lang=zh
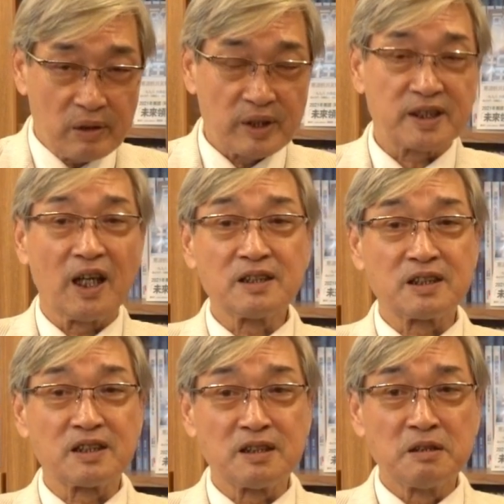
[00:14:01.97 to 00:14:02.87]
了江
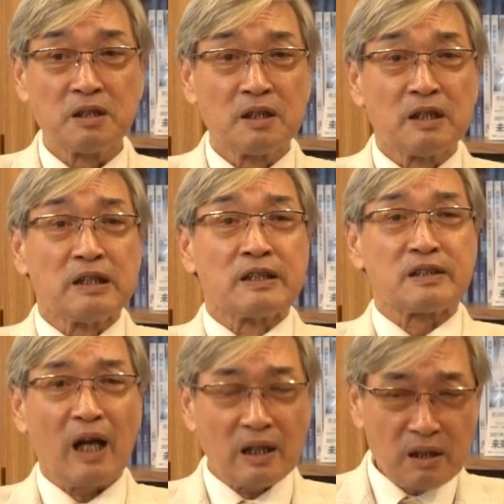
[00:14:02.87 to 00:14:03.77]
西。
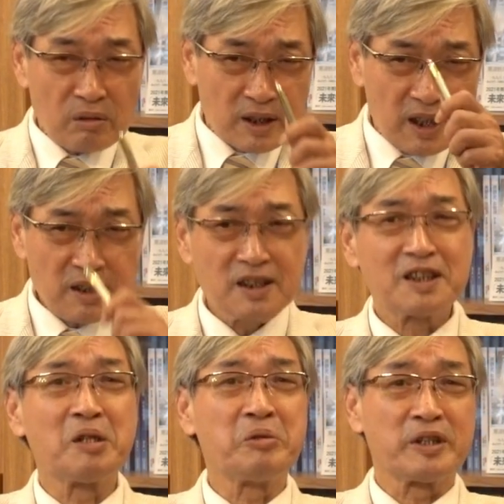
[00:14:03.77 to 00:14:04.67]
他到了江西，
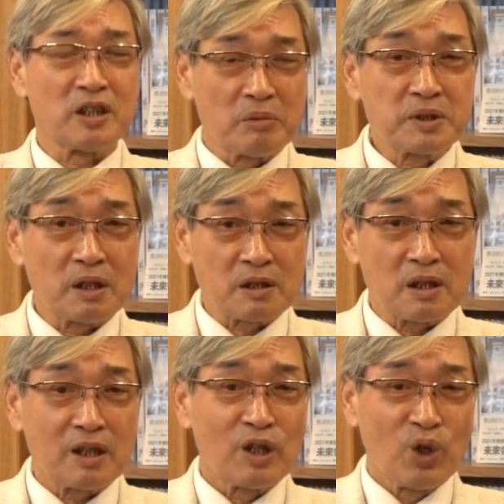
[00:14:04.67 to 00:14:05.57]
各位晓不晓得？
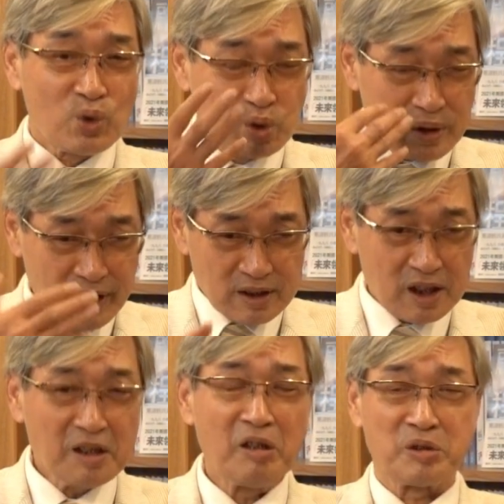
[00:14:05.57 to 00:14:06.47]
胡琏
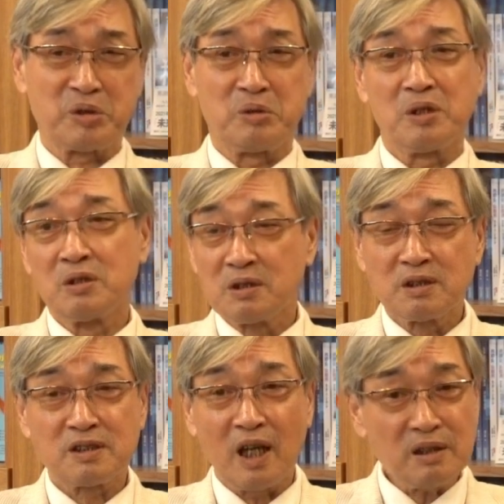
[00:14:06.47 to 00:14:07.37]
亲口说，
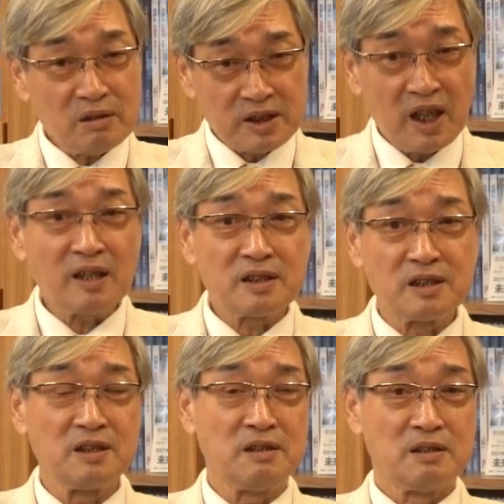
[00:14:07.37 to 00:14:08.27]
他到江
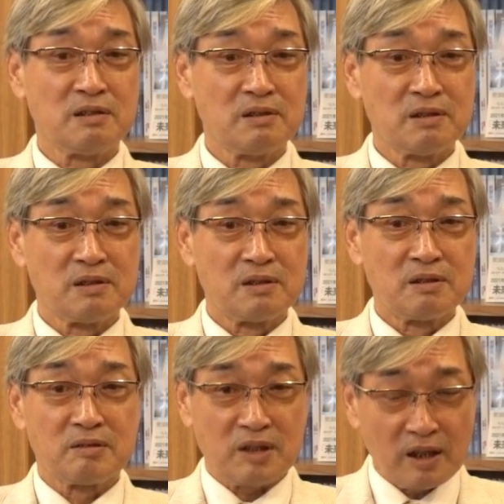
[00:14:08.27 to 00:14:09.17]
西，
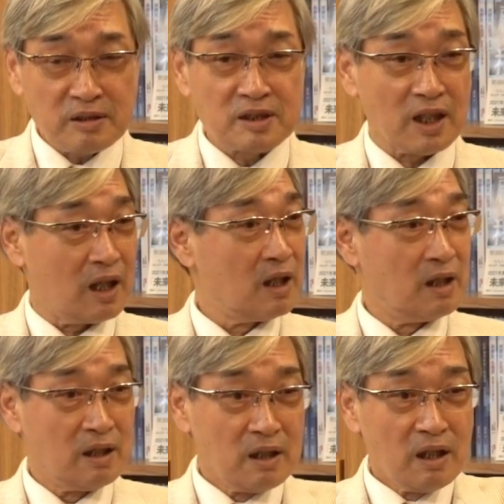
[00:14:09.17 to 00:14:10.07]
他就讲，
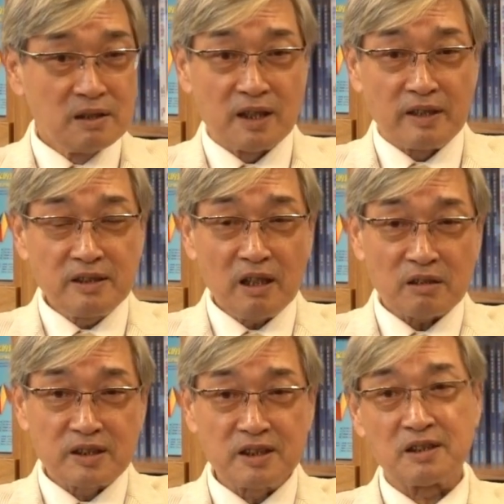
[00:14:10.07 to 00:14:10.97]
人要
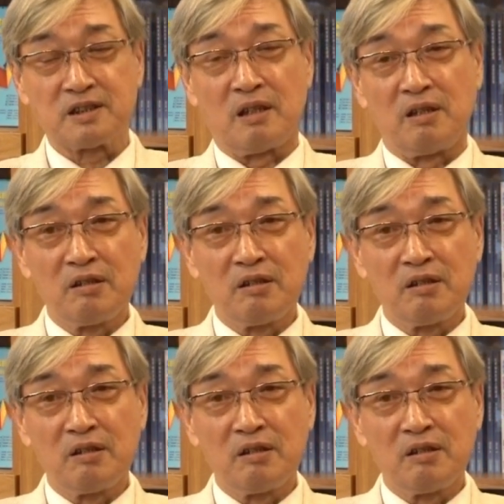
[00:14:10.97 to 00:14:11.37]
自找。